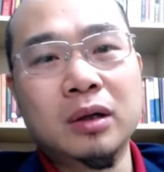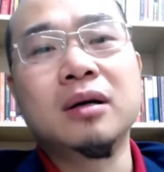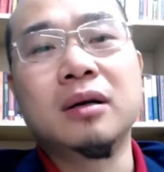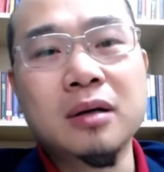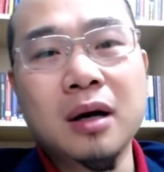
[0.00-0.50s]

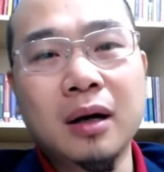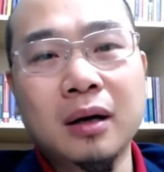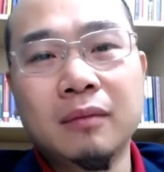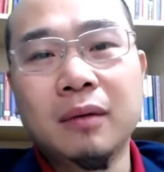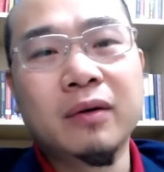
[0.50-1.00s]
sửa chữa,
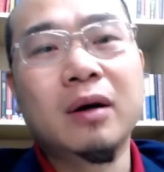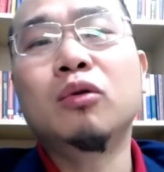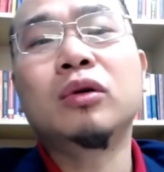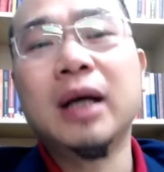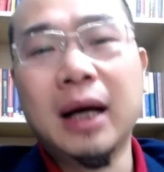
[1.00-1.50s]
bởi vì không
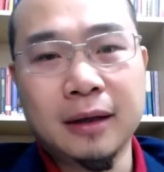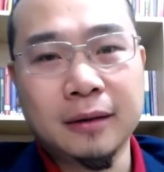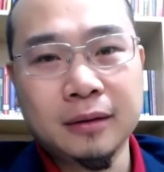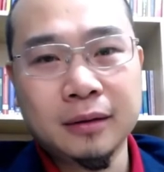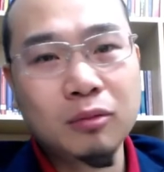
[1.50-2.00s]
có tiền,
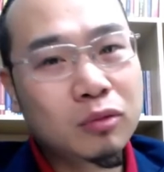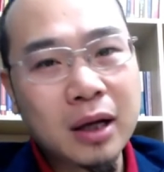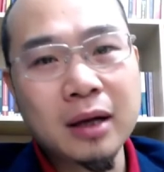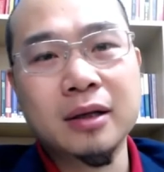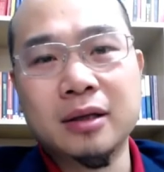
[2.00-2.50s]
không có
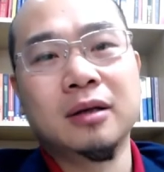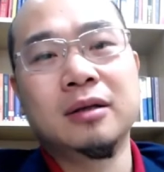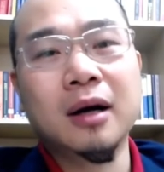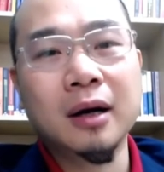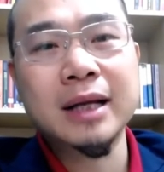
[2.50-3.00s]
tiền để sửa
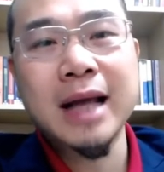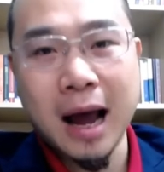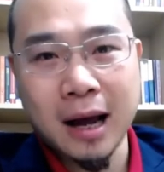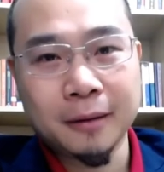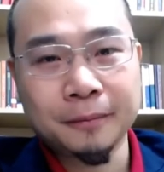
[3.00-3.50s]
chữa cái
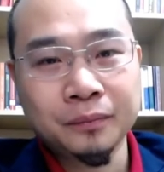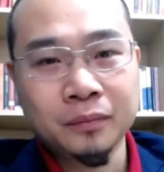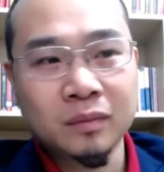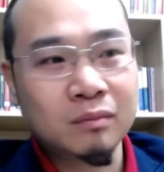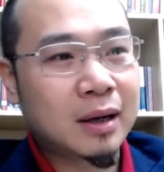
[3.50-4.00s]
nhà.
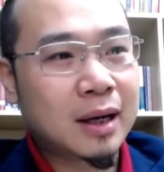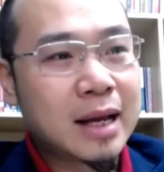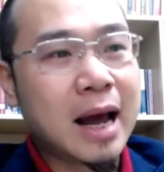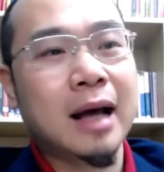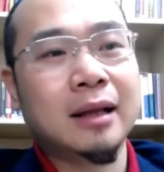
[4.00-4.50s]
Mà cái
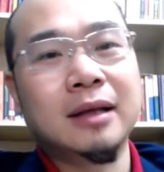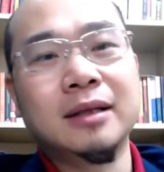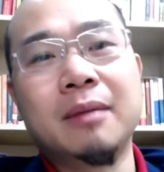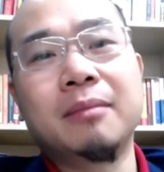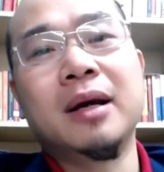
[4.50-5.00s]
nhà thì anh
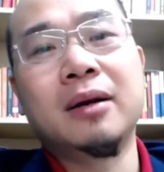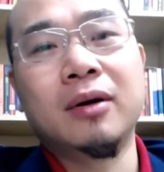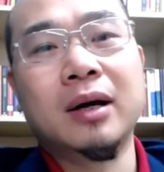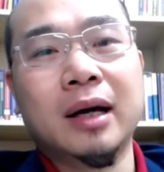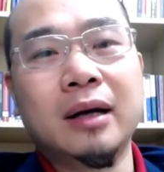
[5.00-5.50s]
chị em biết, nó
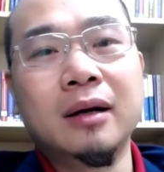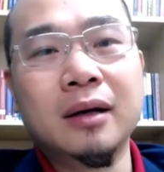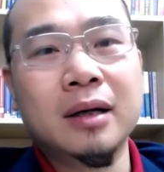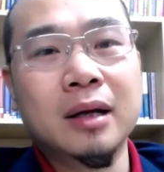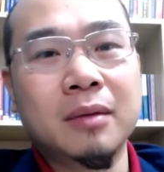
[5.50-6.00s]
là cái
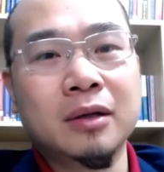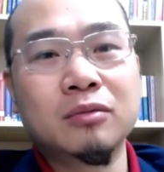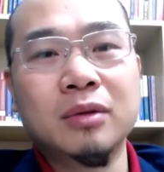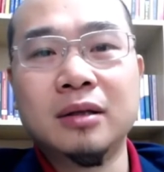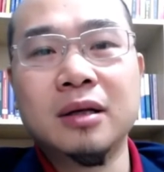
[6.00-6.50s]
nơi để mà
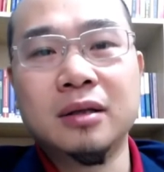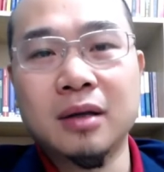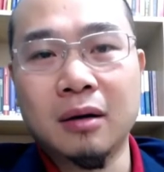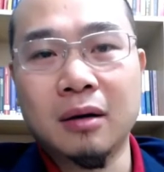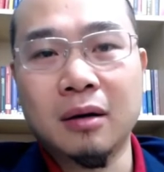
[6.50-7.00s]
chúng ta sinh
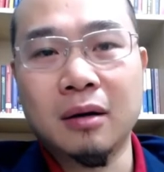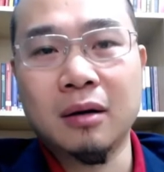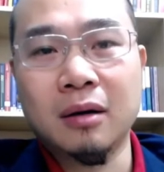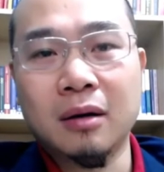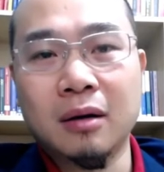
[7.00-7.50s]
sống,
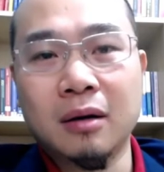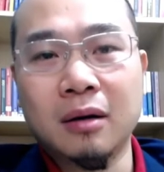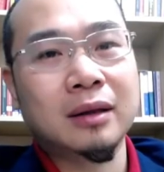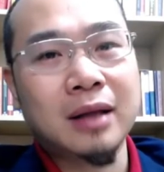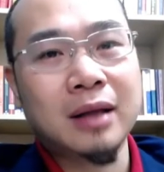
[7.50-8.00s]
để mà chúng
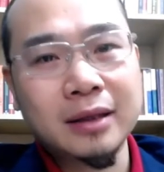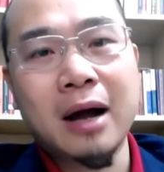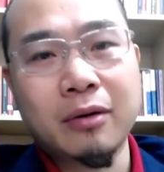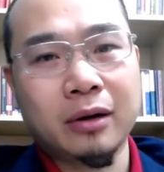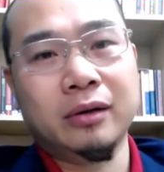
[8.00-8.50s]
ta tái
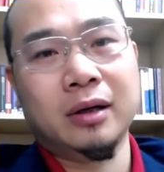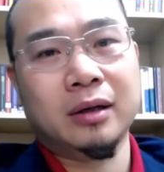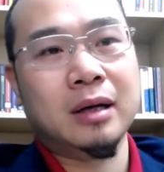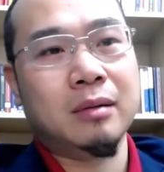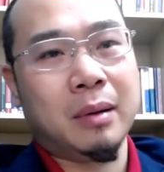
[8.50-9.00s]
tạo năng lượng,
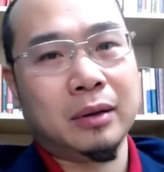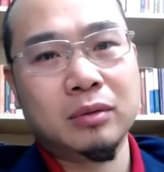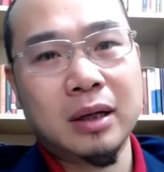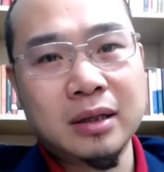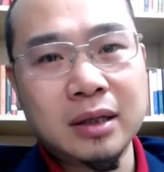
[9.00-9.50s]
để mà
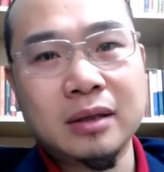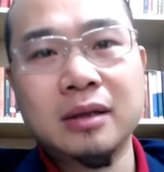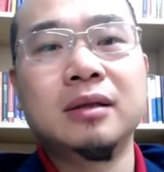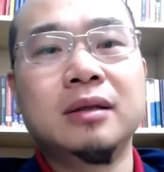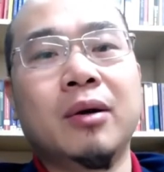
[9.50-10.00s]
chúng ta gìn
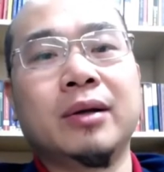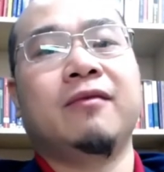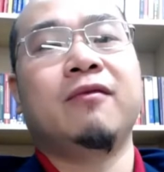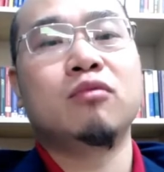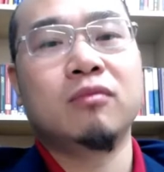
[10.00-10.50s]
giữ hạnh
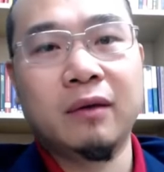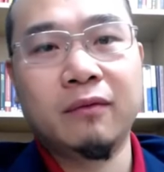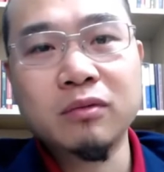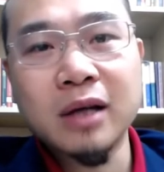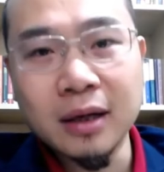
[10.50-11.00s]
phúc, hạnh
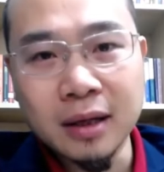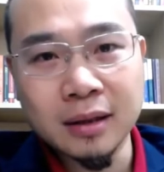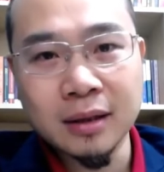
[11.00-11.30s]
phúc gia đình.